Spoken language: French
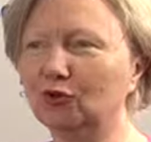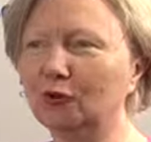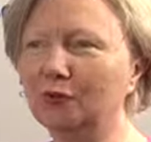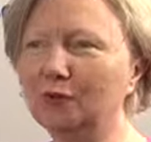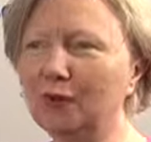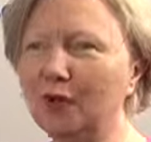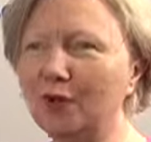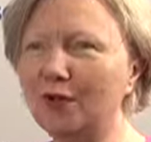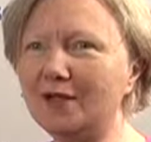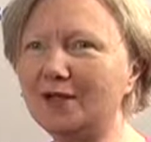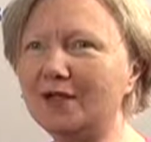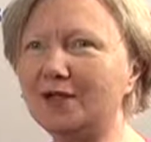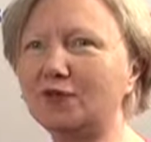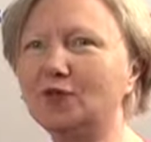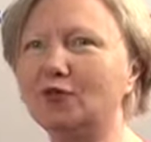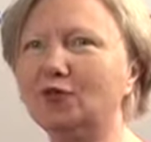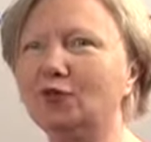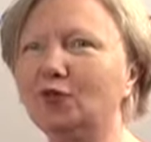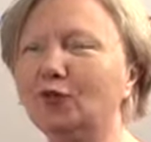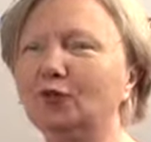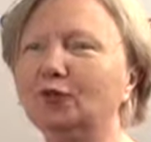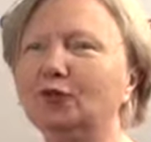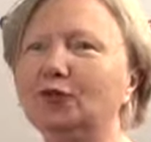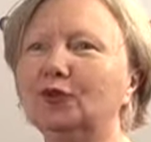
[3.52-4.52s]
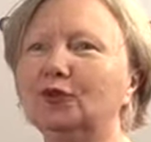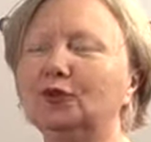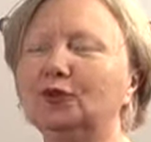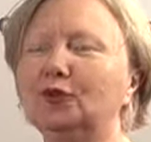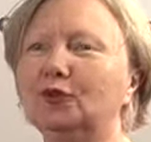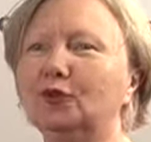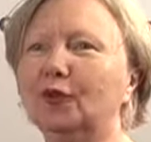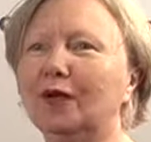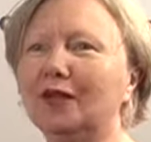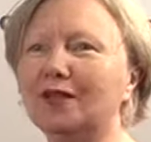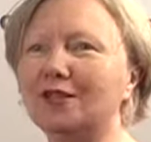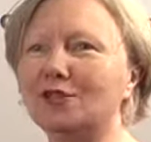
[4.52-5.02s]
Double, c'est une offre
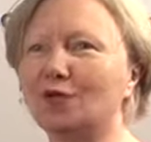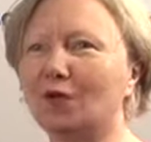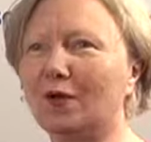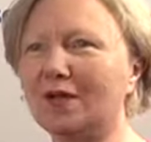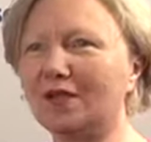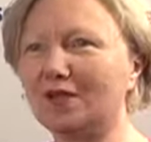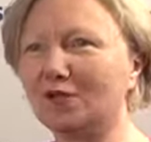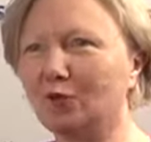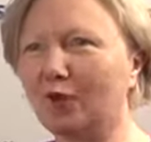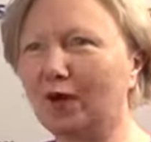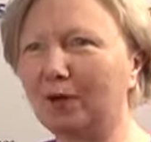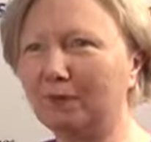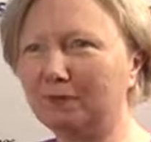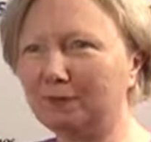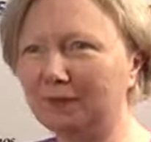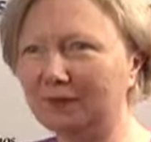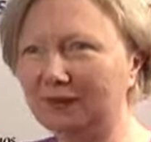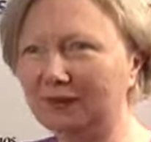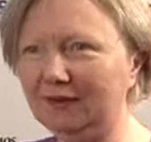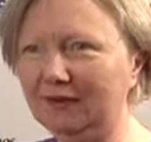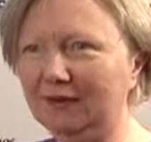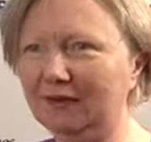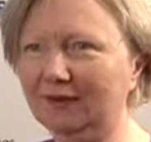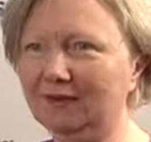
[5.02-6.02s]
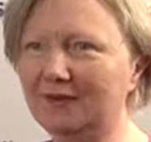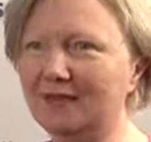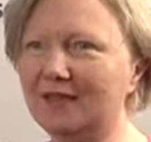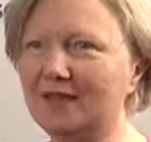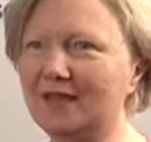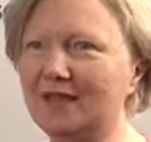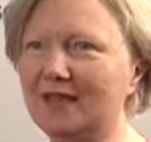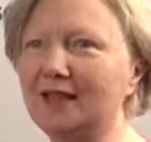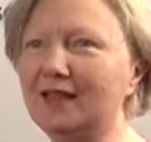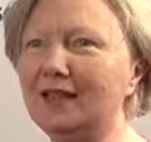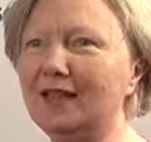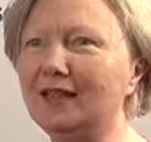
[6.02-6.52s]
de restauration rapide,
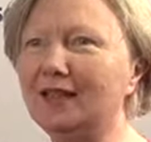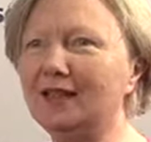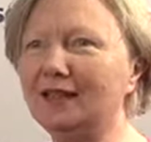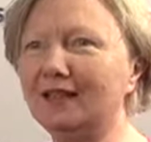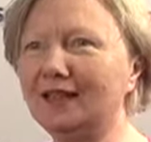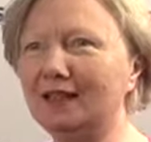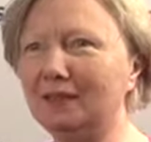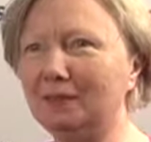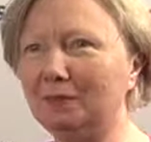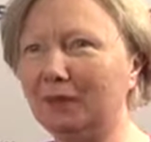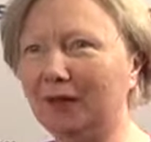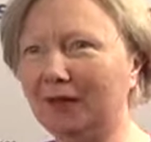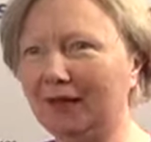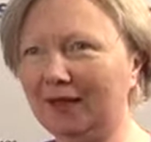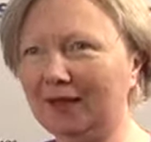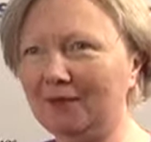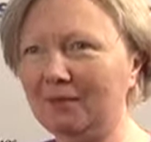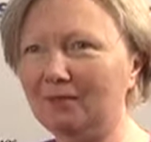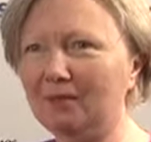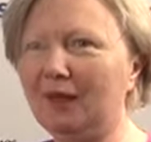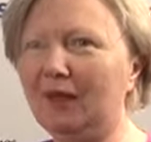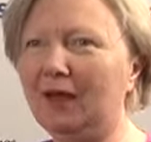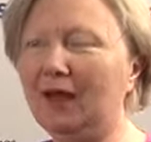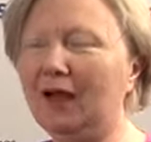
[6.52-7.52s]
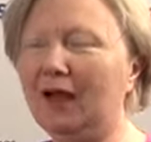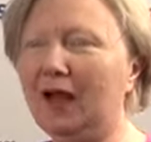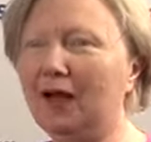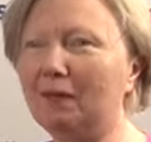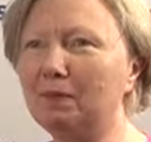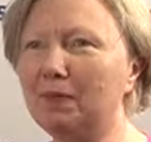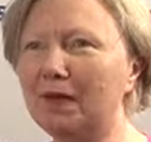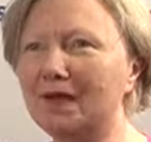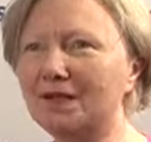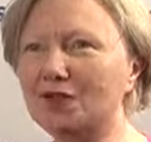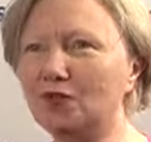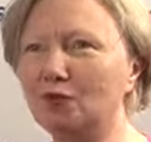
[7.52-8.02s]
saine et équilibrée,
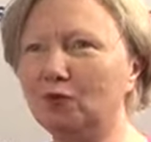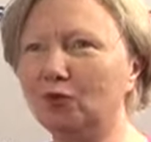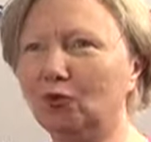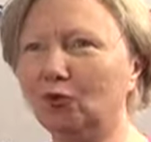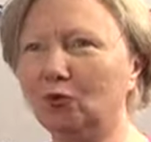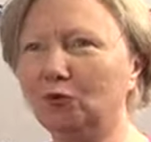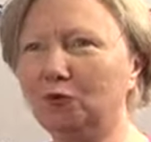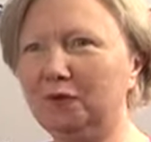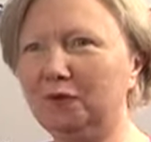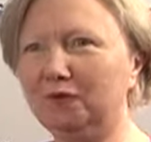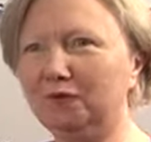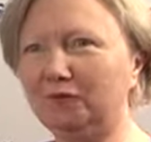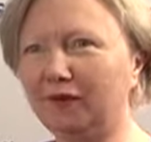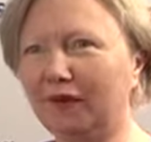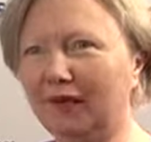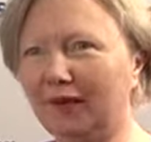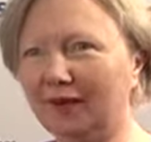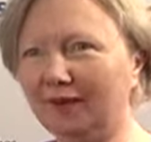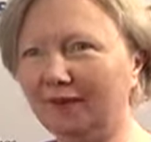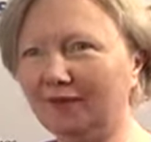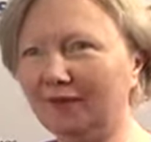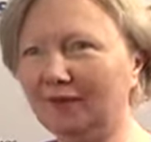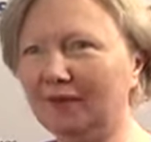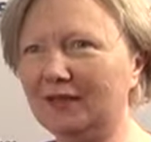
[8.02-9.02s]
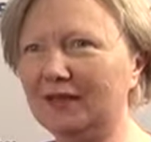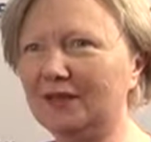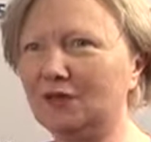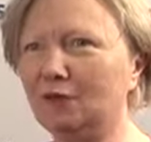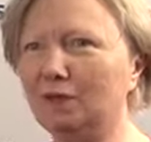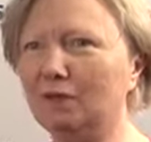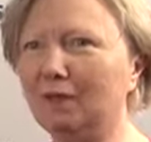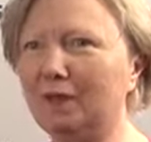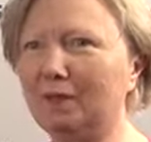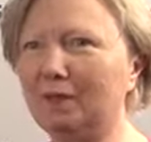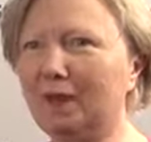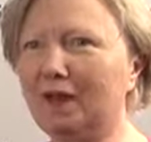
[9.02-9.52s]
à base de produits frais qui
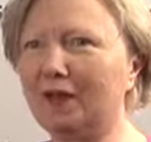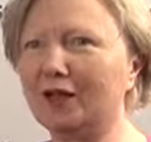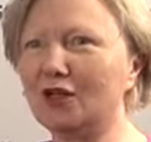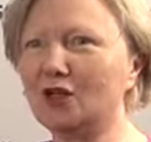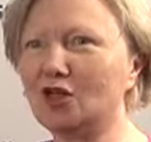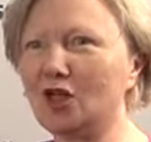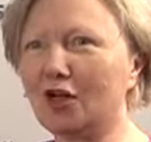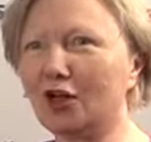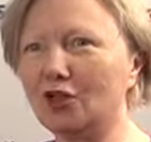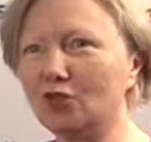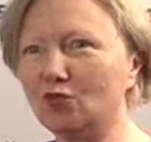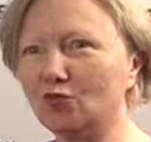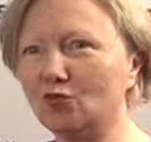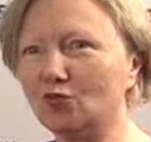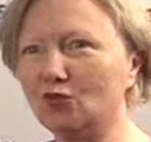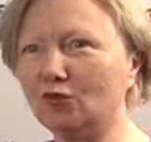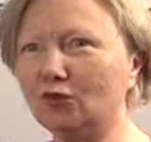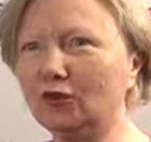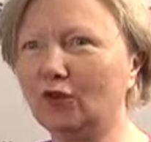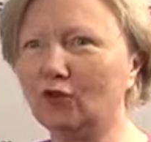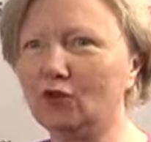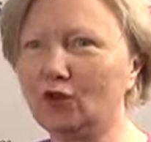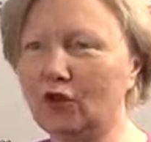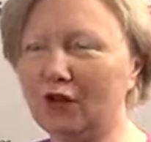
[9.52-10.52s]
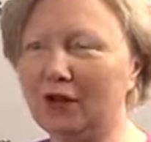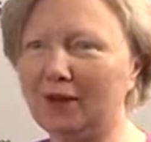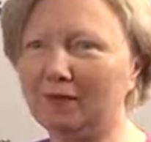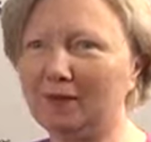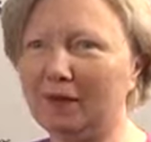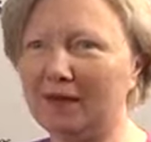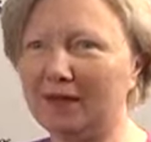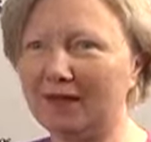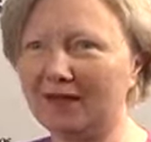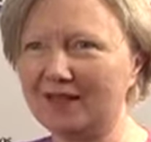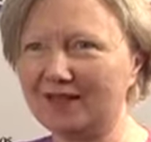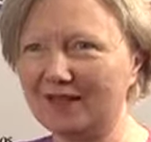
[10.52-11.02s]
sont préparés chaque jour dans
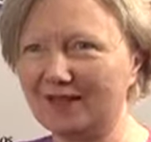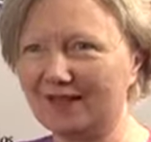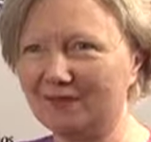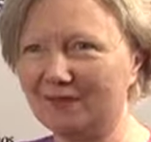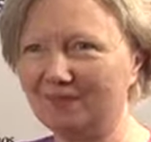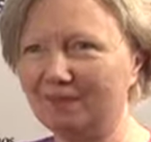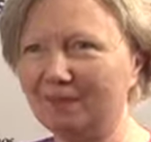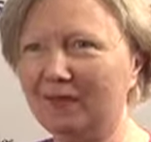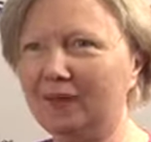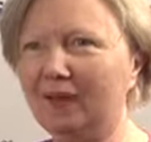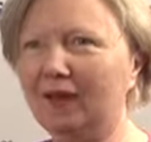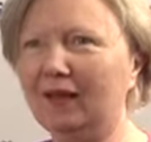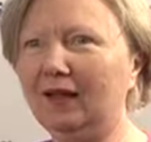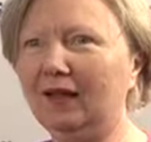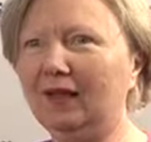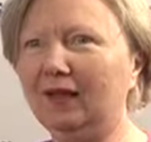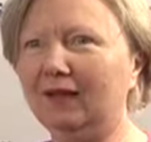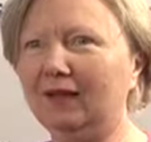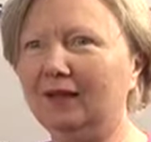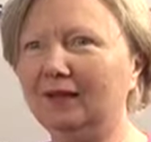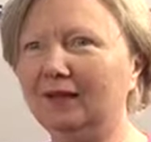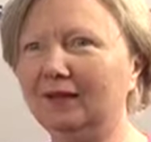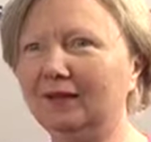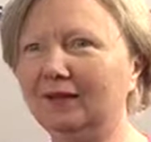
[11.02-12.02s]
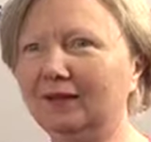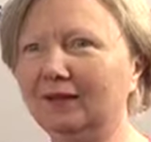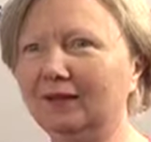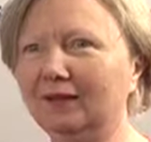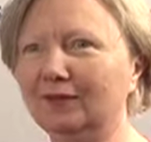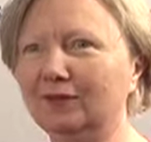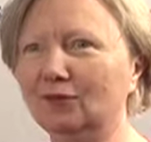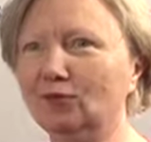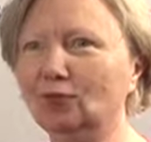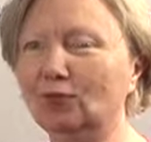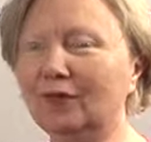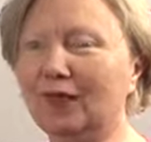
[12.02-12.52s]
chaque magasin.
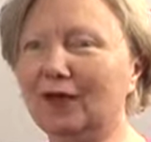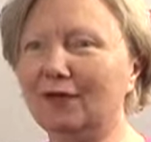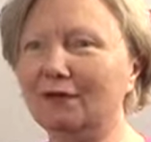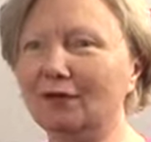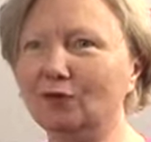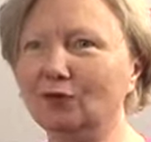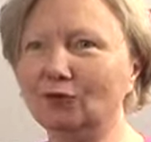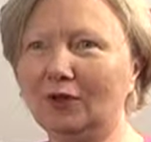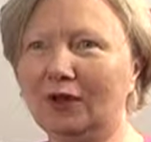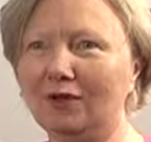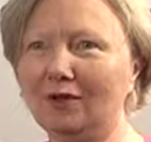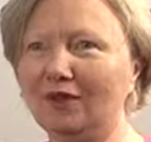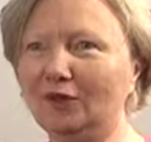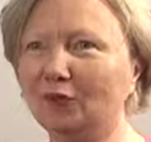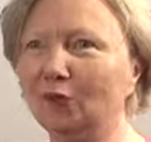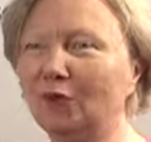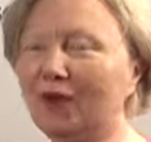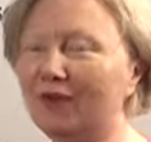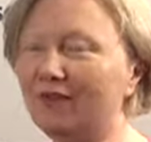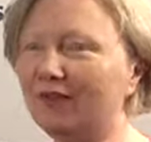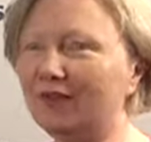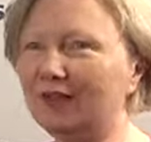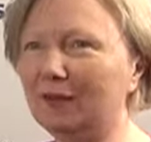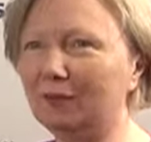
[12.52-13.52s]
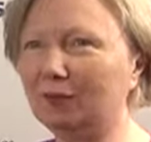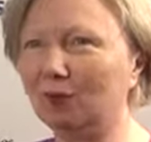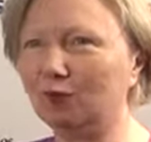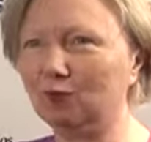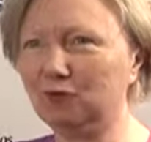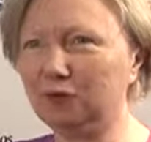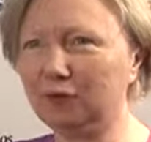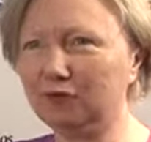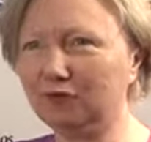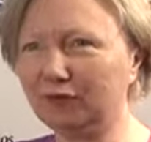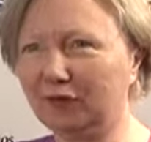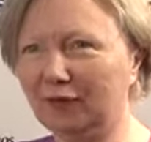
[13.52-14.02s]
Euh, nous ne, travaillons qu'avec des
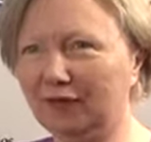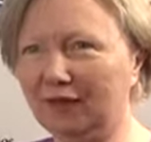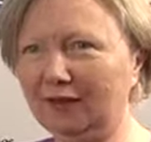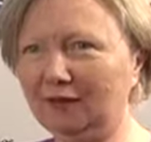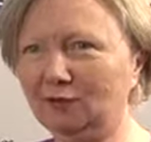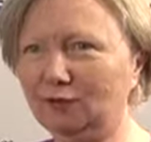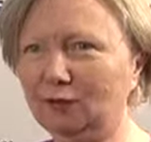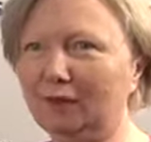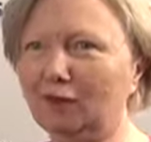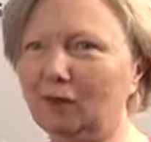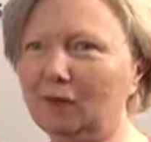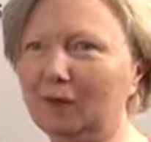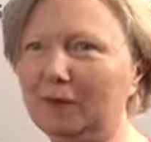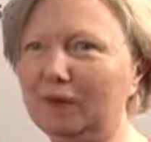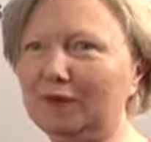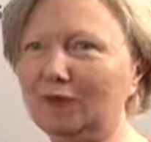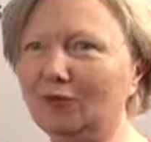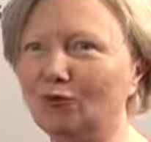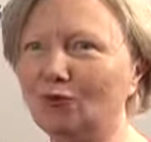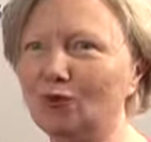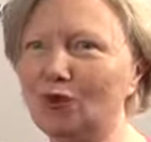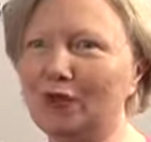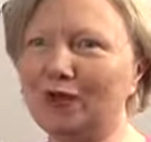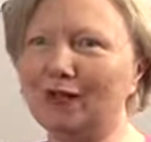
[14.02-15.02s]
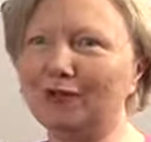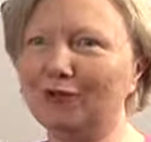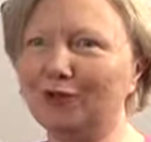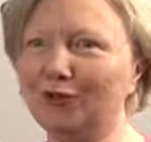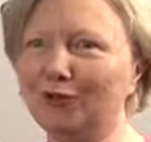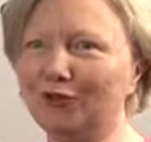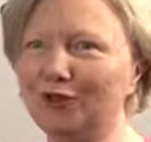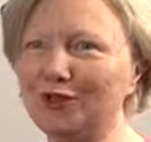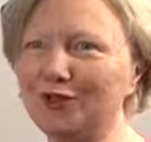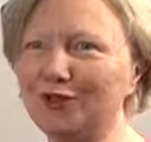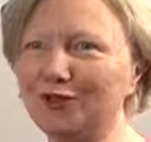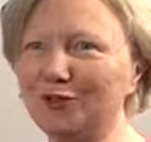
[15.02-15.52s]
produits frais, nous n'avons pas de
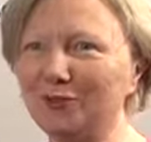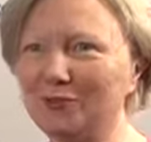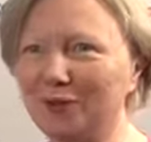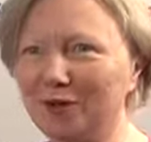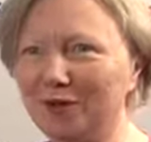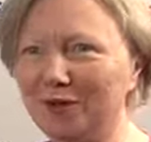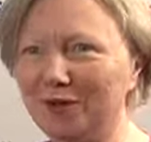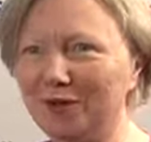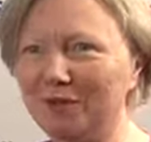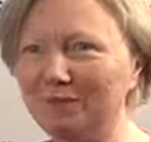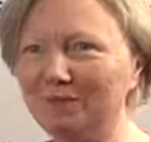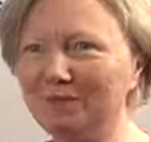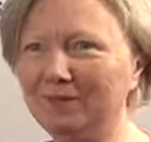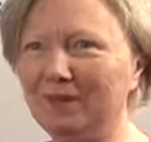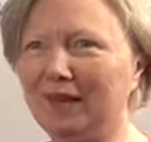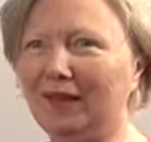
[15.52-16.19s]
congélateur chez Double.